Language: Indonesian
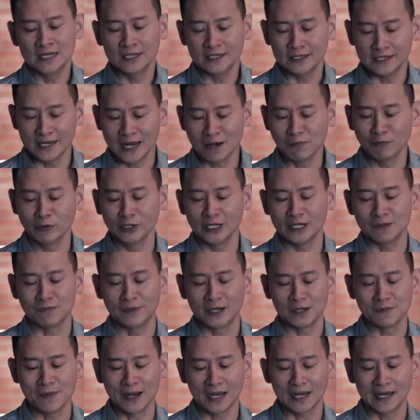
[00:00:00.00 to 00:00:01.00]
namun
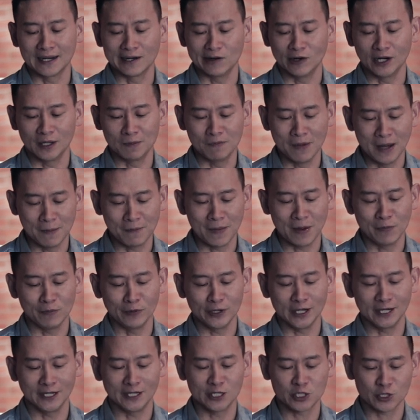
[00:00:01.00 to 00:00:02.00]
diberi makan oleh Bapamu
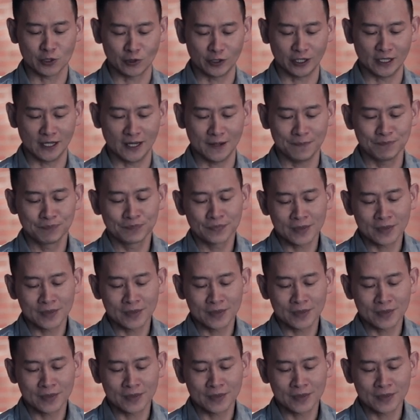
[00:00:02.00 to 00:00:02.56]
yang di sorga.